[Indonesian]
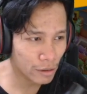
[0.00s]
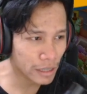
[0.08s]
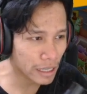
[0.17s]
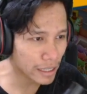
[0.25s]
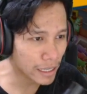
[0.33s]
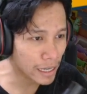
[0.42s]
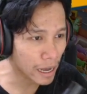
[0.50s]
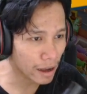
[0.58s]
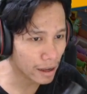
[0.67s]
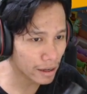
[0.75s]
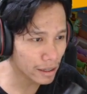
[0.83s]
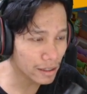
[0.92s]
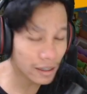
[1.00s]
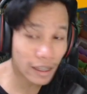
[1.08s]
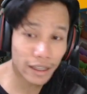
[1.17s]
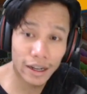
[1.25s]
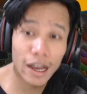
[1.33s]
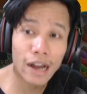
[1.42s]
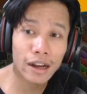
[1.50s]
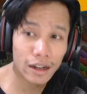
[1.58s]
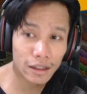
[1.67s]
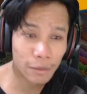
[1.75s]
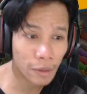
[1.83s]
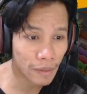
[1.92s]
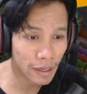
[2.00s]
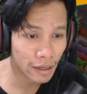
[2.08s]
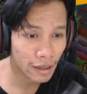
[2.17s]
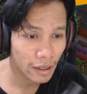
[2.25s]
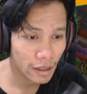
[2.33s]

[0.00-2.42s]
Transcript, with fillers: udah tiga hari ternyata gagal teman-teman